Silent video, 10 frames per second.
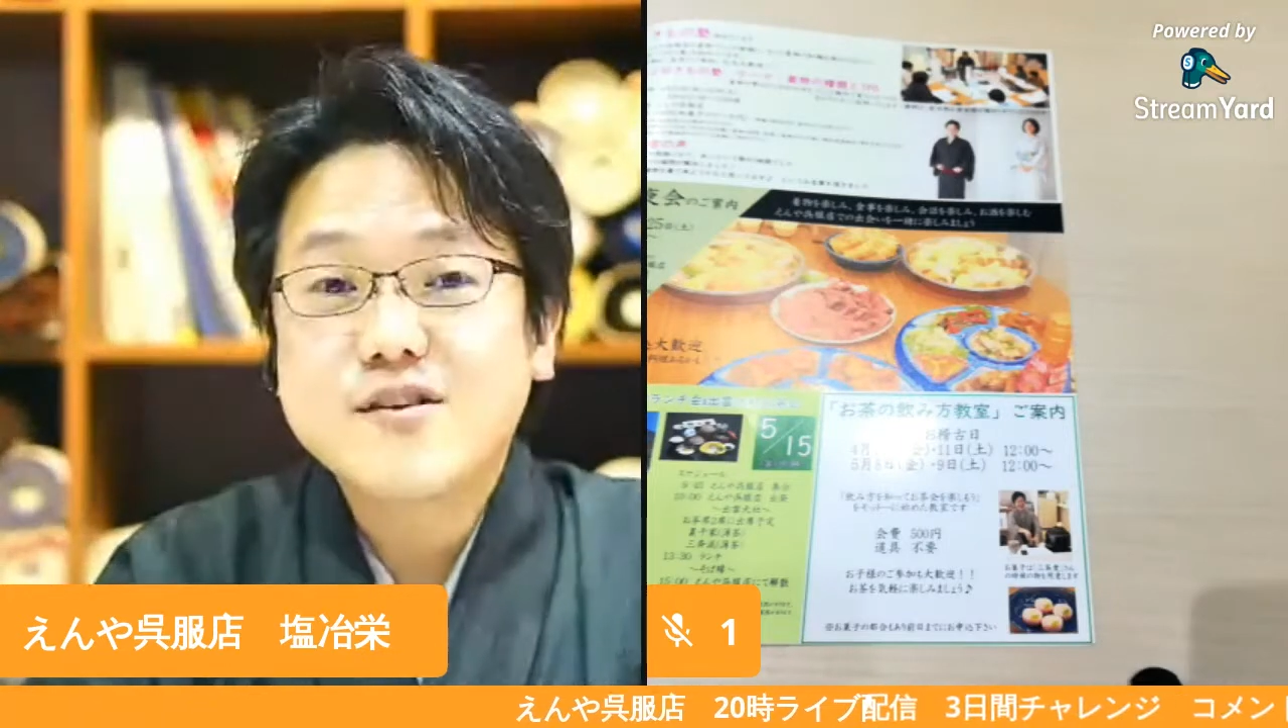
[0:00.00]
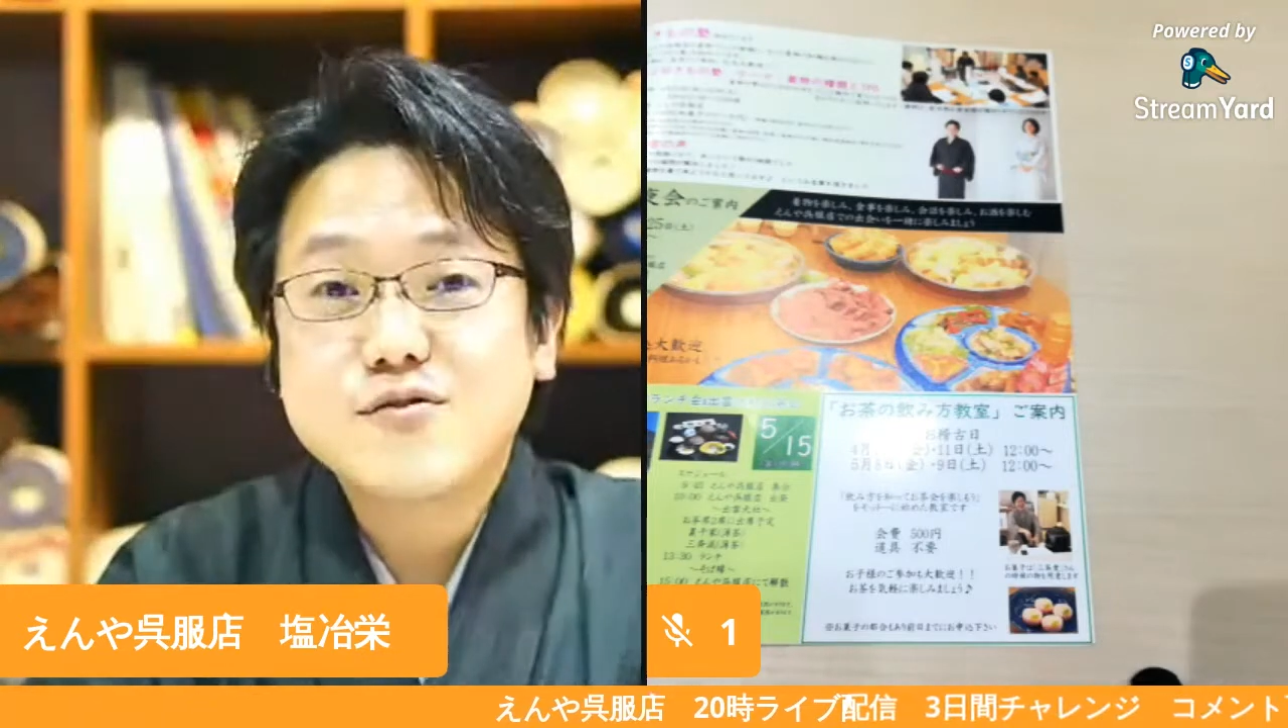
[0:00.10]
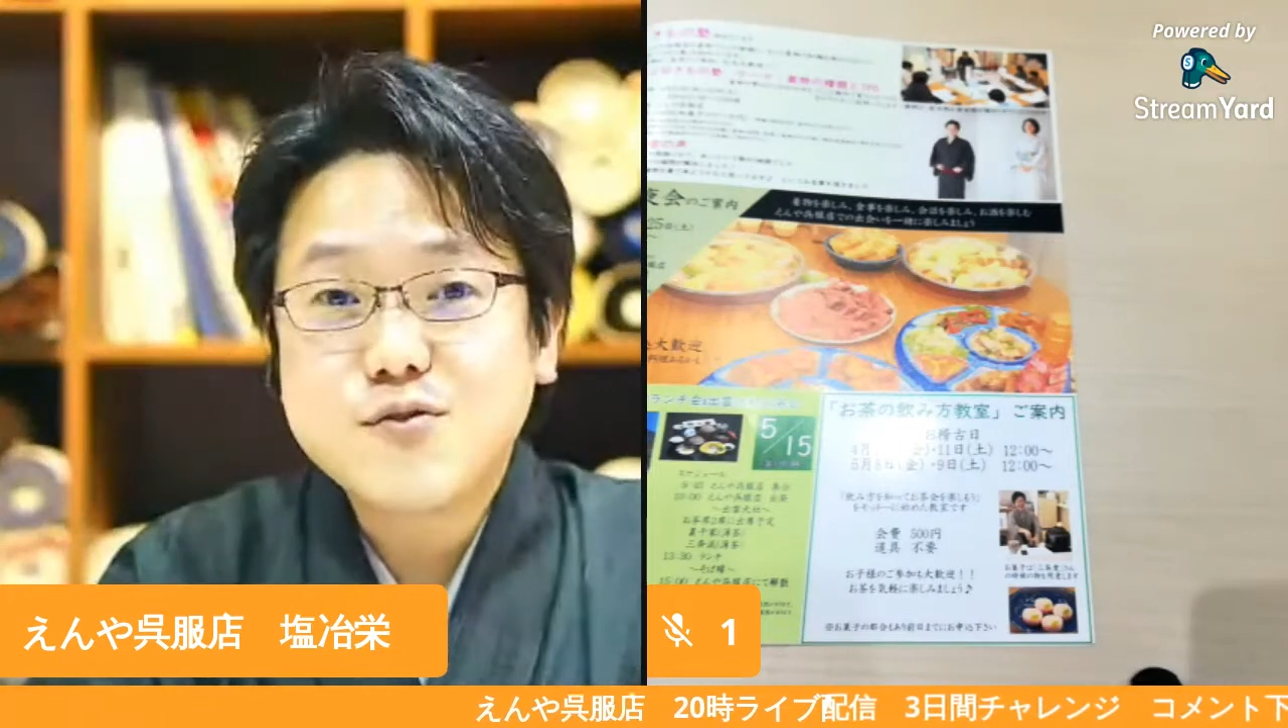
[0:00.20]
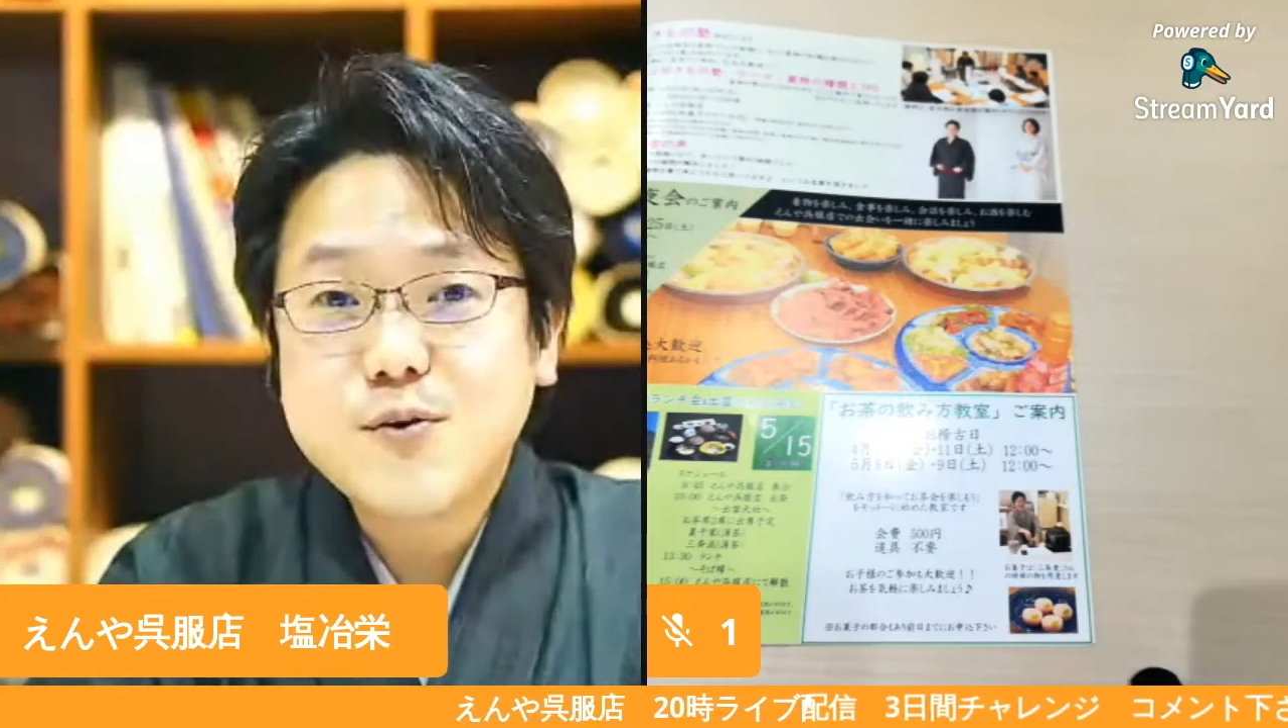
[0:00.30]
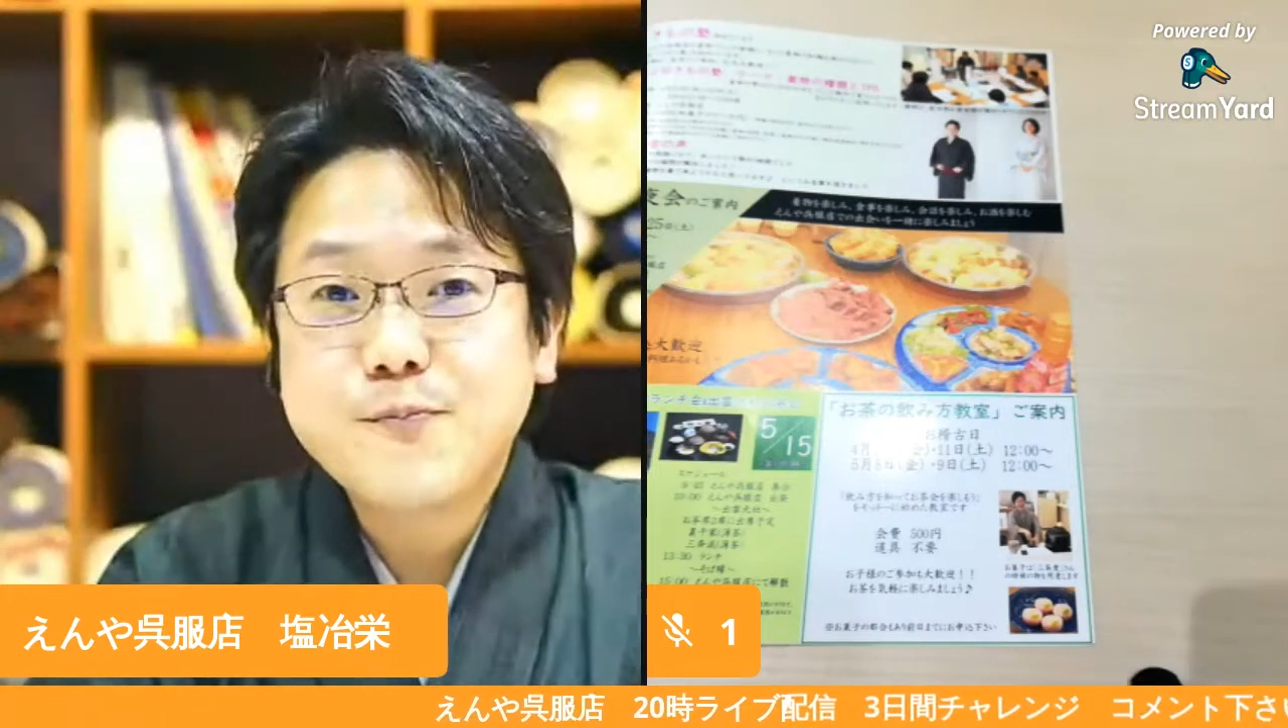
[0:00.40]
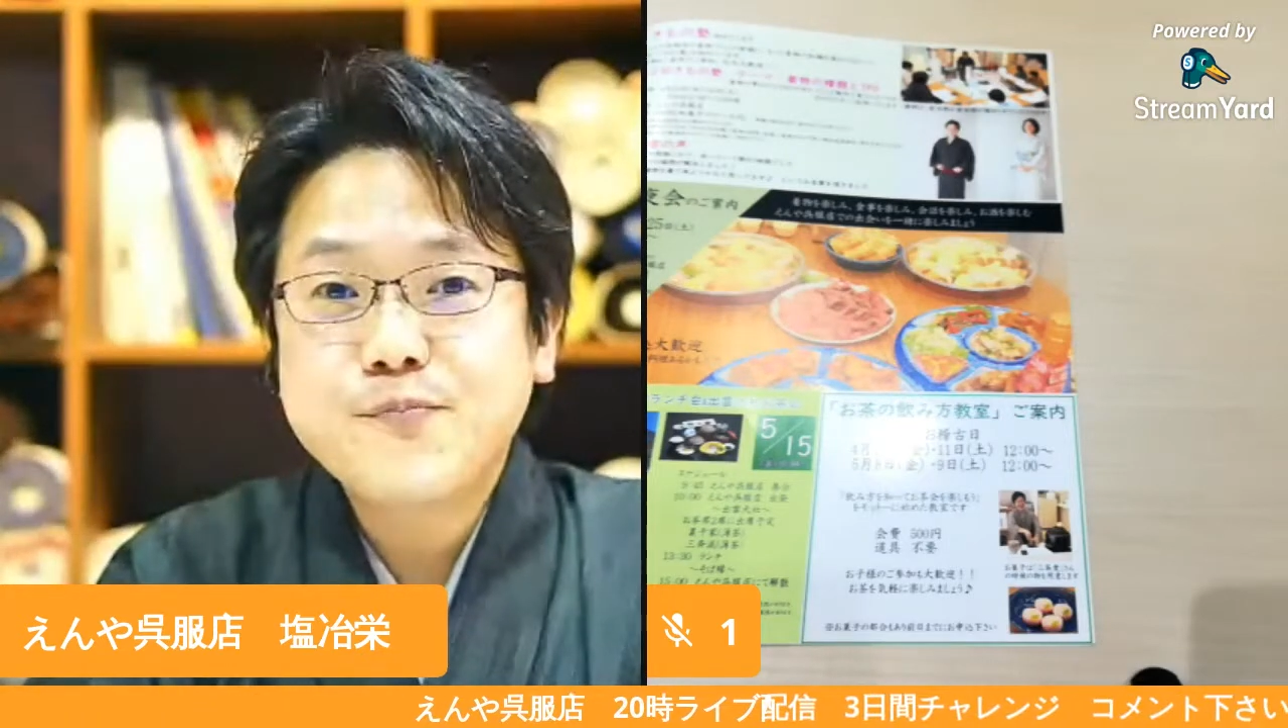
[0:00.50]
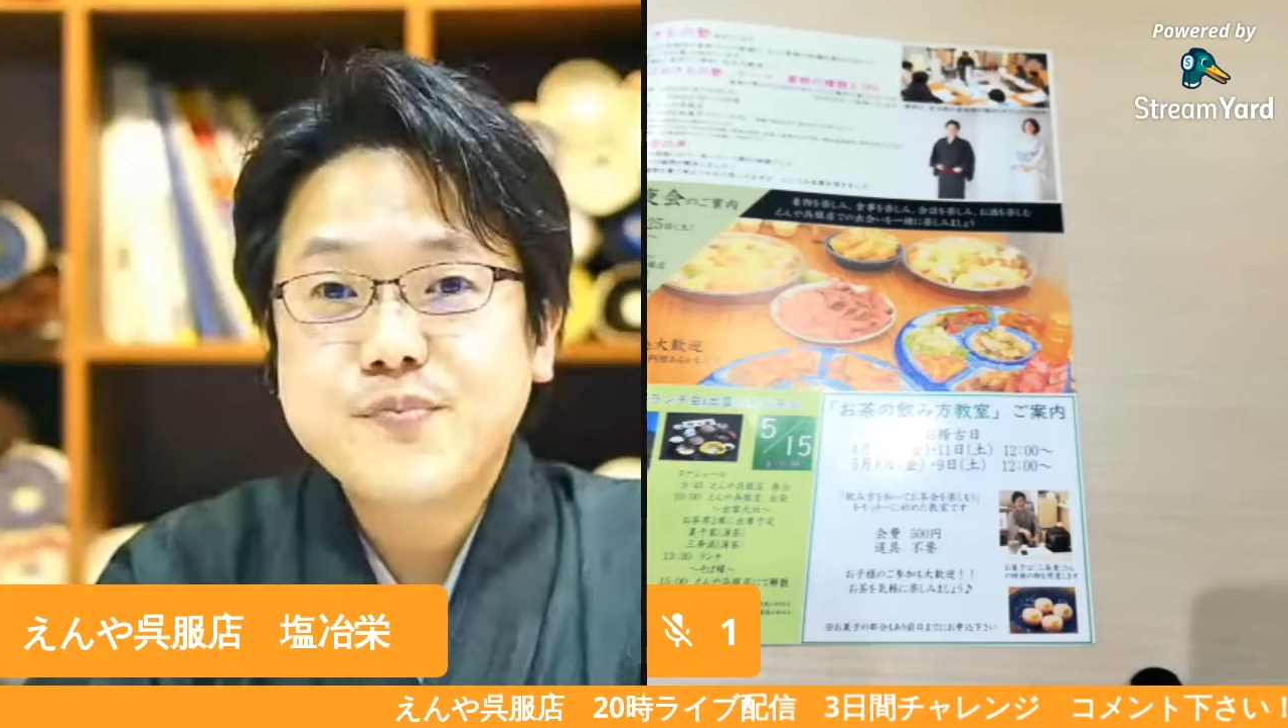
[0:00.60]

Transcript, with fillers: きると、